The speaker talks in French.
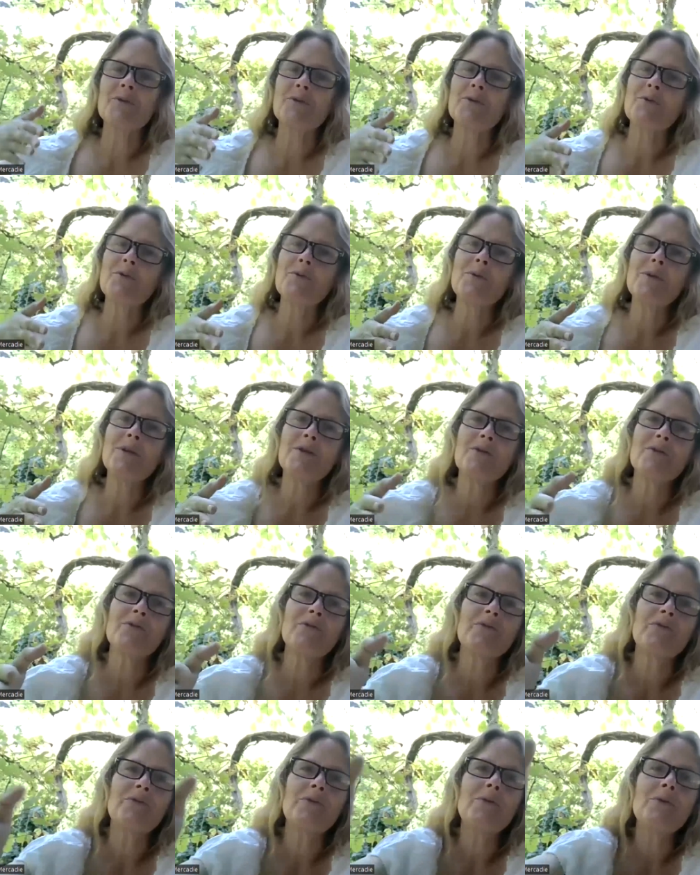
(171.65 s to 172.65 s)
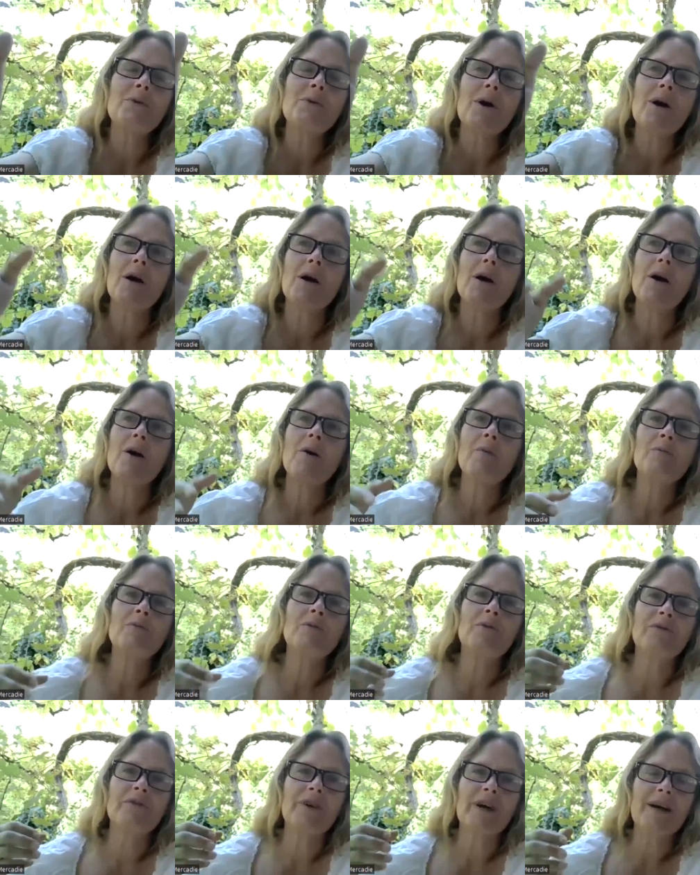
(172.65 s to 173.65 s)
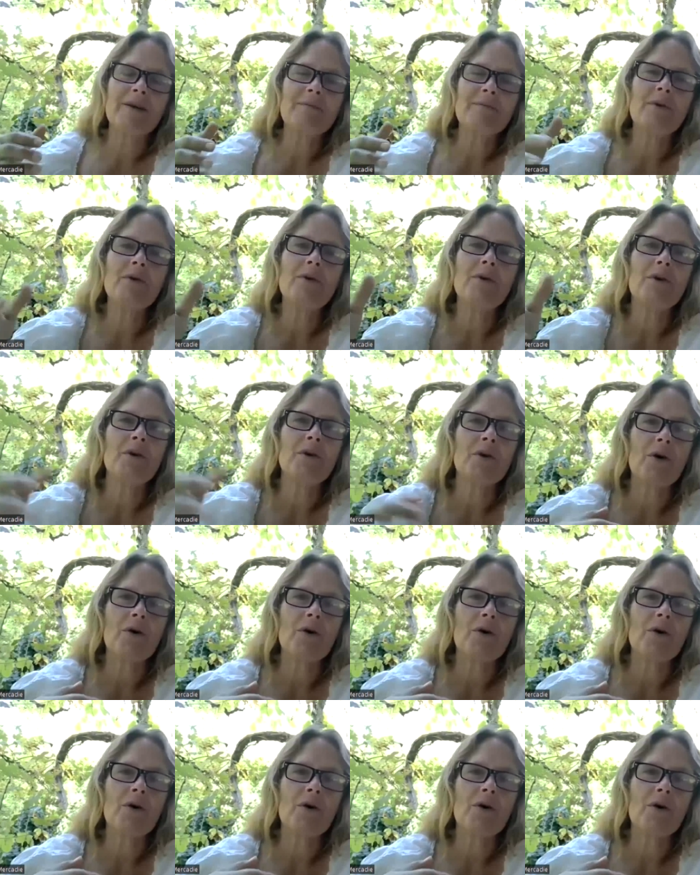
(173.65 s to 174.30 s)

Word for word: suit ce flux pour vraiment